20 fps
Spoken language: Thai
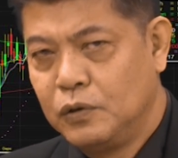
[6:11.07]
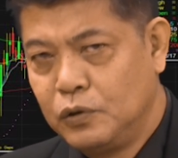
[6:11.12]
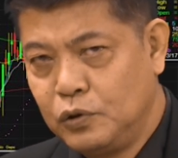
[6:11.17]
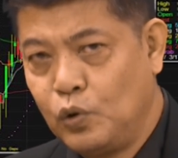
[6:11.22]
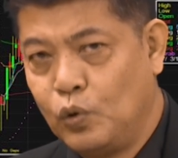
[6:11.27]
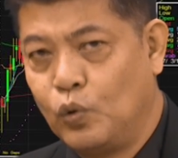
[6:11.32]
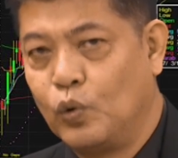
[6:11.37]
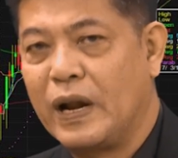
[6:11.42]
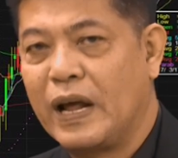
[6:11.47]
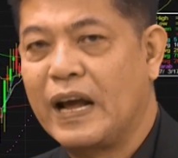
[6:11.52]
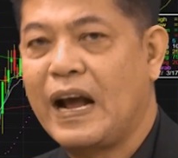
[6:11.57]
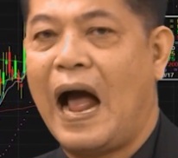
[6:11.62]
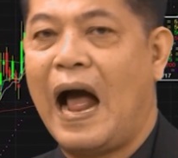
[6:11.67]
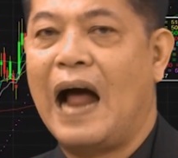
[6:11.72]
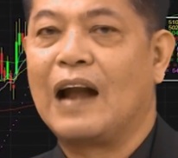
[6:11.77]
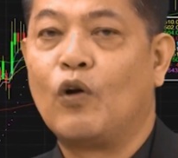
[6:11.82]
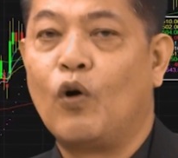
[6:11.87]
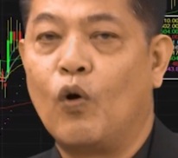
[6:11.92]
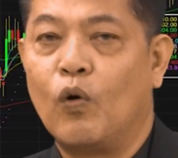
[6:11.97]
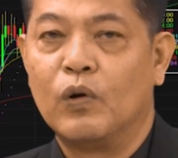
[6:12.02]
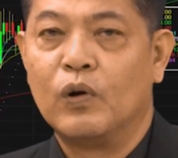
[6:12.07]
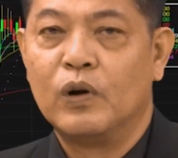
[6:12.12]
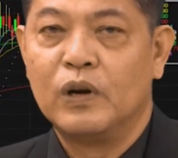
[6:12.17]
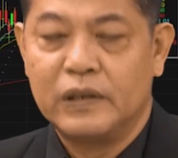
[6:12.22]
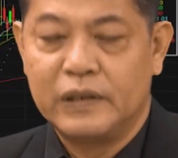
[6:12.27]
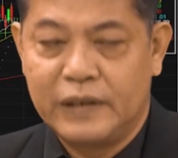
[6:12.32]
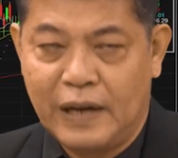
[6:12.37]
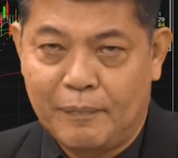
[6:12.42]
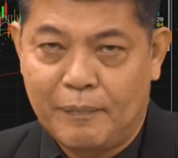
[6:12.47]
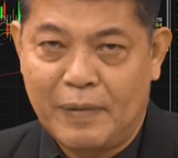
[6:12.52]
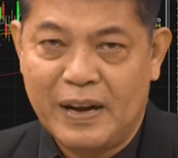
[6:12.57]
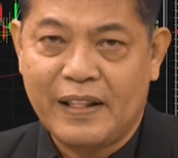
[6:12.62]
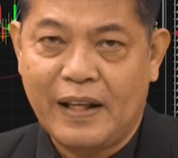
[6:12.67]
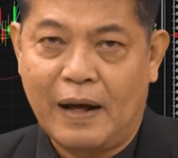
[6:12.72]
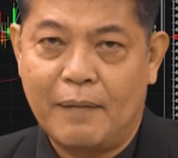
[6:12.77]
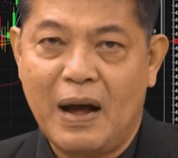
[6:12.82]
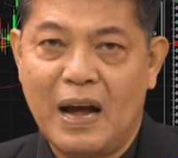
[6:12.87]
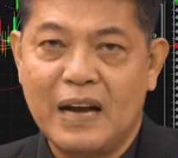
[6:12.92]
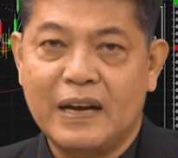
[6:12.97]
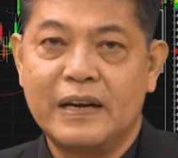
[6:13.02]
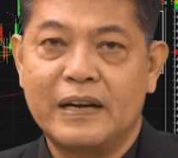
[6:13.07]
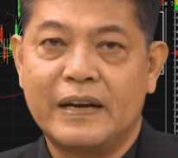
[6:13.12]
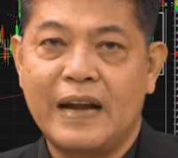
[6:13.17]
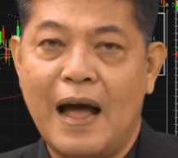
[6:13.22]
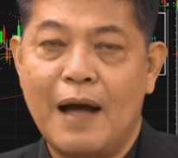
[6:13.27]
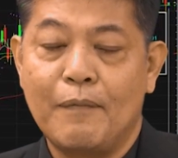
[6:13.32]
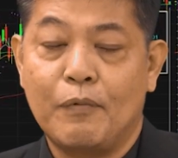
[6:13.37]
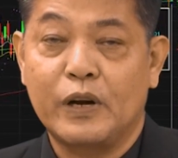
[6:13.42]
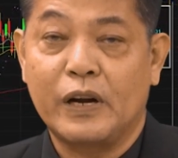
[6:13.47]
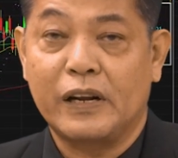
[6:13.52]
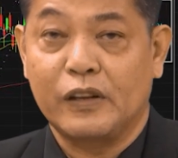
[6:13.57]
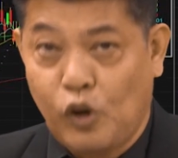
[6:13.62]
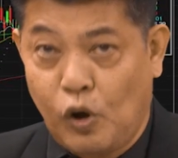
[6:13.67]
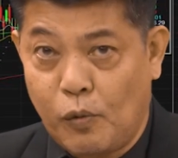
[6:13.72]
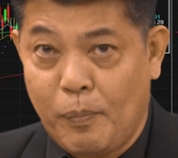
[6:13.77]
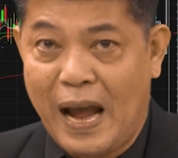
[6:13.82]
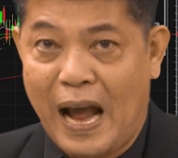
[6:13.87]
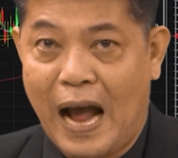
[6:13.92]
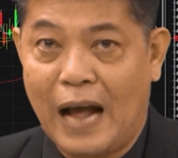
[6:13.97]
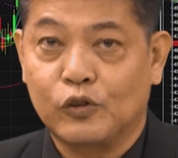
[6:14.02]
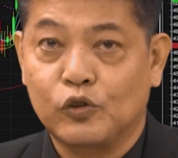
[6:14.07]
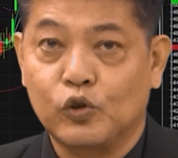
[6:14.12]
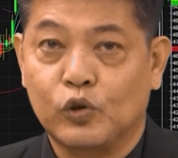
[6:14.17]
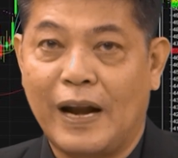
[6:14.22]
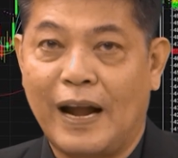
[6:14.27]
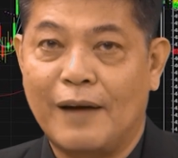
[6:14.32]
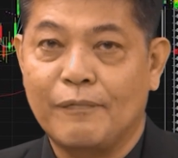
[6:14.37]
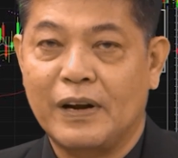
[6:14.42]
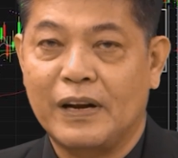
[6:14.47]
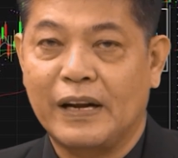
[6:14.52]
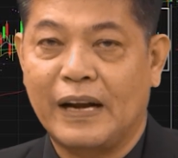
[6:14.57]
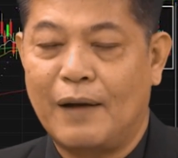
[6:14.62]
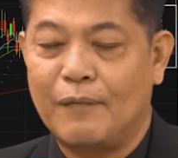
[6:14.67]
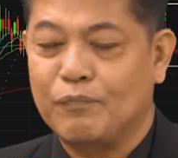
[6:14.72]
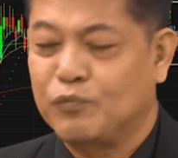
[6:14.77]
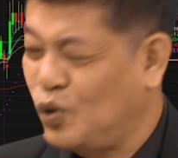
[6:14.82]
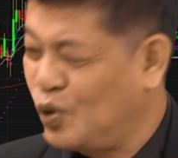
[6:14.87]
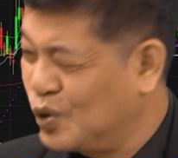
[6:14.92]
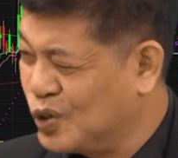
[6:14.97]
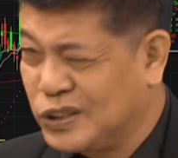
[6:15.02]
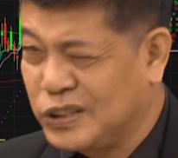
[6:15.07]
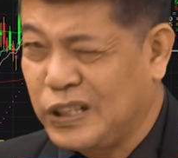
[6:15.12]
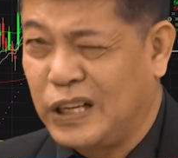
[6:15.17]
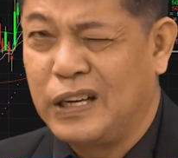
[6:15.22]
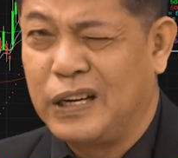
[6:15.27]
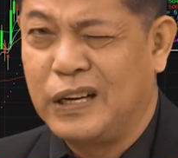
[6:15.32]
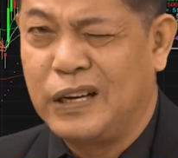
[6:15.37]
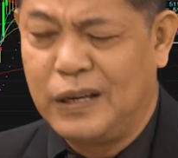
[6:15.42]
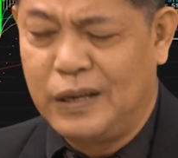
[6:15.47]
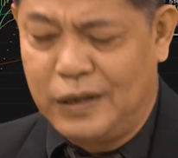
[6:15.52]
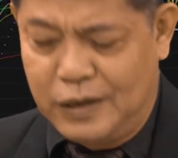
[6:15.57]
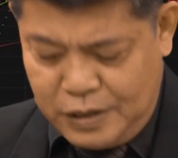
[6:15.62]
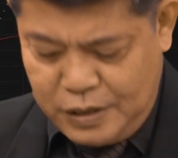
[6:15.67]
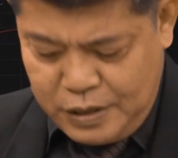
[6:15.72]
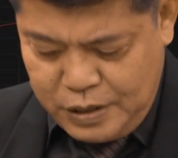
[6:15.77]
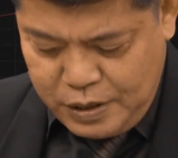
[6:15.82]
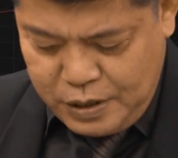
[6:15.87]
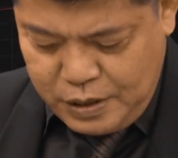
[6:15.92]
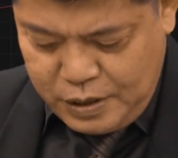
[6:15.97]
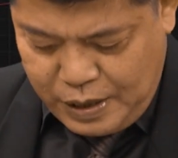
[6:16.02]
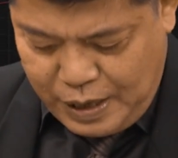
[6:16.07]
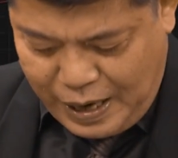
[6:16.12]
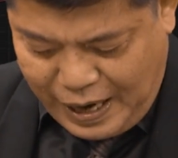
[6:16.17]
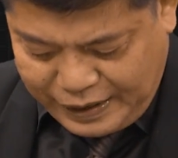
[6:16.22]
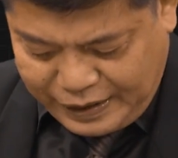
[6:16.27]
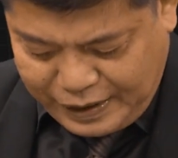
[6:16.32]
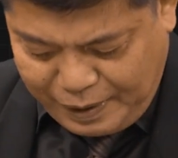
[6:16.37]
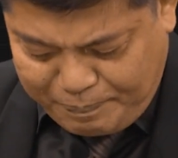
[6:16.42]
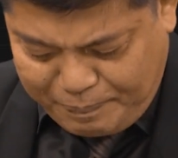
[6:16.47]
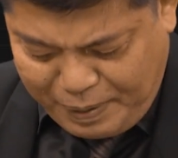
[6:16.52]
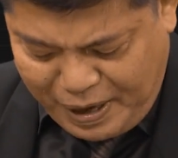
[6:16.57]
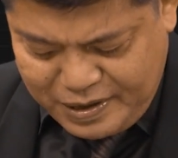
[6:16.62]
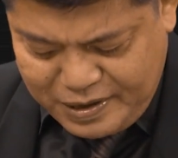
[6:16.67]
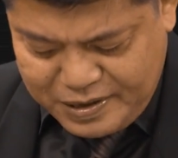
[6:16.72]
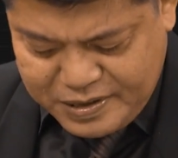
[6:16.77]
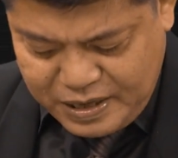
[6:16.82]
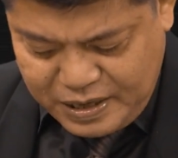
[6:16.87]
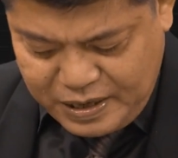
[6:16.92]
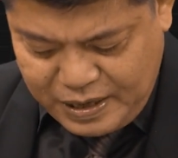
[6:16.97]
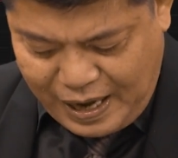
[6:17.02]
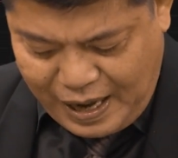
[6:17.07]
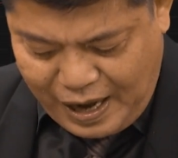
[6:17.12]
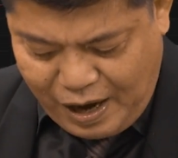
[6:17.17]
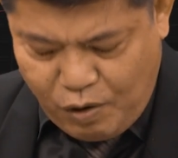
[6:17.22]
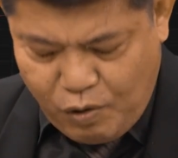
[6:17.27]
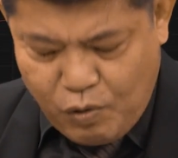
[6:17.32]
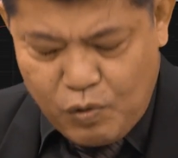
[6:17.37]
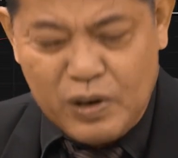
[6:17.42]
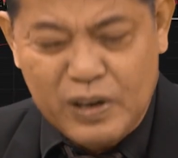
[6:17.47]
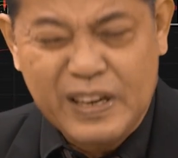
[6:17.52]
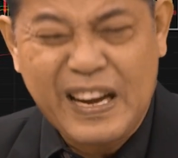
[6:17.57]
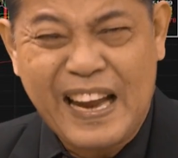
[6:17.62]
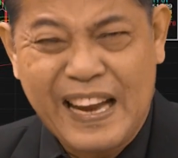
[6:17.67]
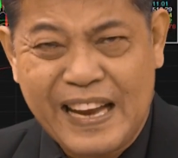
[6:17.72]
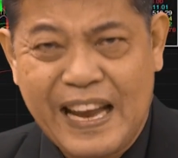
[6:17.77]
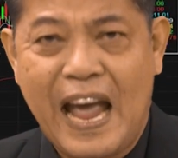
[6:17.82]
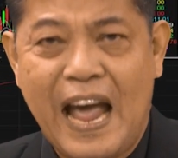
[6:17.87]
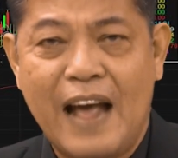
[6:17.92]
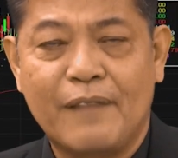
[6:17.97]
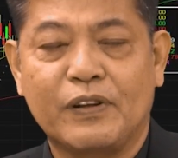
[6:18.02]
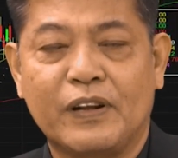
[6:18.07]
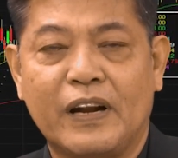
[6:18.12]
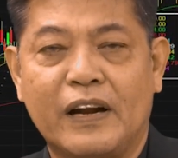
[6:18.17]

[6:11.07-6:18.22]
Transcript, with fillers: อยู่ในขาลงยังไม่สามารถขึ้นได้เพราะนั้นต้องไปหาจุดรับกันครับจุดซื้ออาจจะเป็นซื้อแล้วได้แค่เท่านั้